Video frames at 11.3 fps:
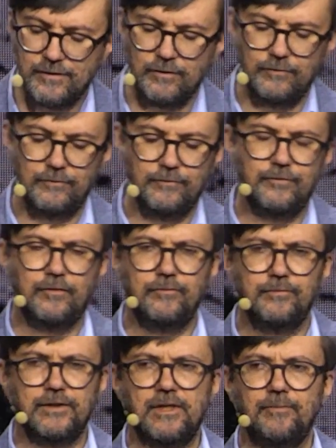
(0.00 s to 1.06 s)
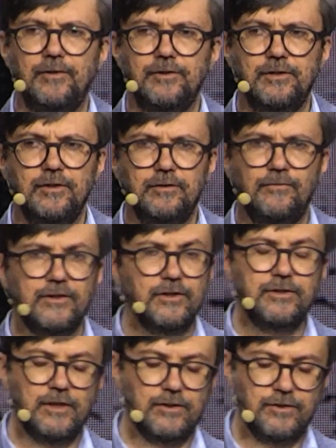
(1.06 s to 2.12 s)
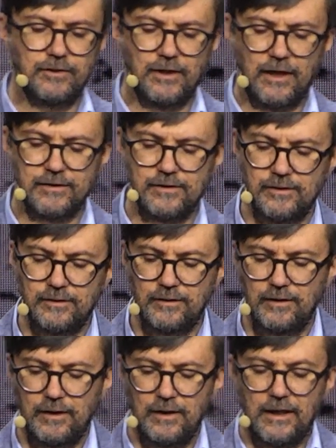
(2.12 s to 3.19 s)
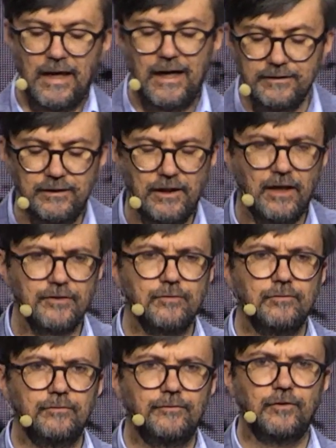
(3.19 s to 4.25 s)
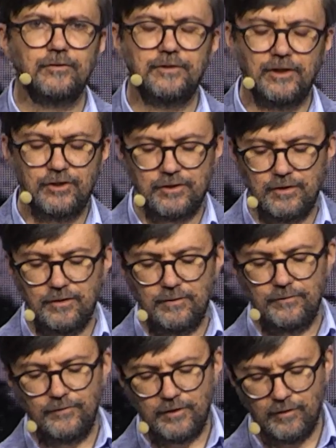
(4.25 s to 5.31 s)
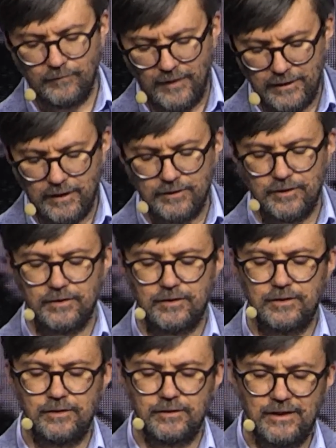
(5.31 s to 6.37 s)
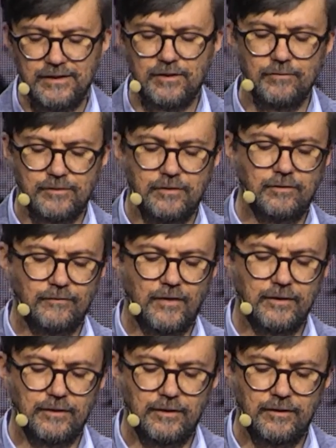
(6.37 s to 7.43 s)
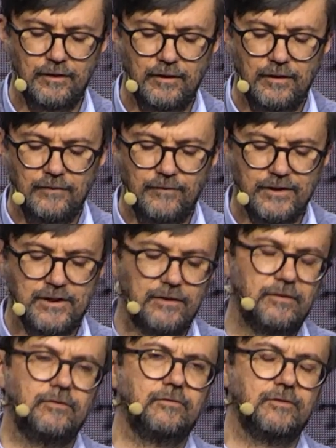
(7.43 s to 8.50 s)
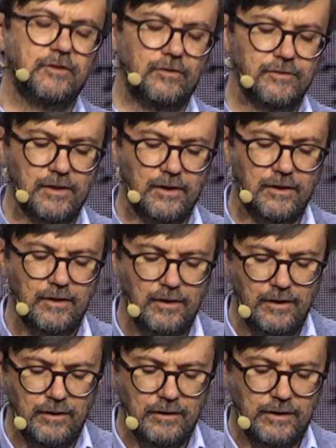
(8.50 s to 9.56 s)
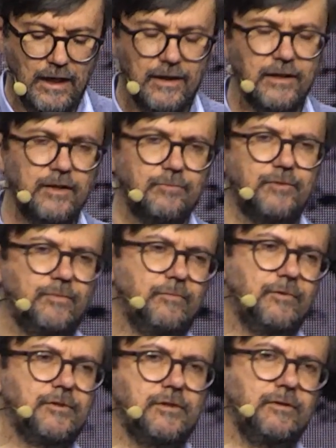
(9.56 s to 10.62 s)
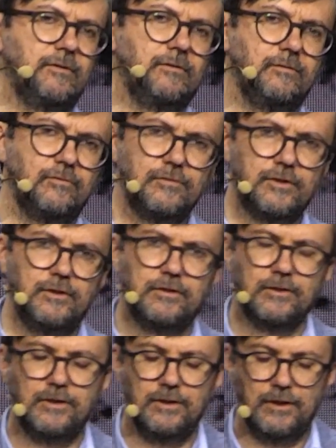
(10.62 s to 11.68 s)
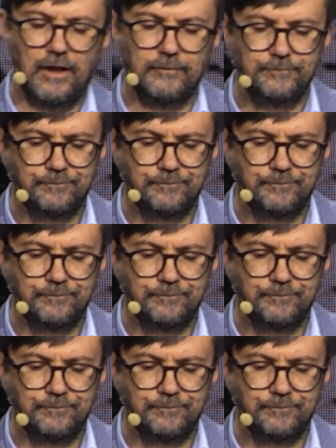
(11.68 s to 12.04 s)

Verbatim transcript: są w Nowym Testamencie 23 razy, ani razu w kontekście wychowania dzieci nie są cytowane wersety dotyczące karania przy pomocy rózgi czy kija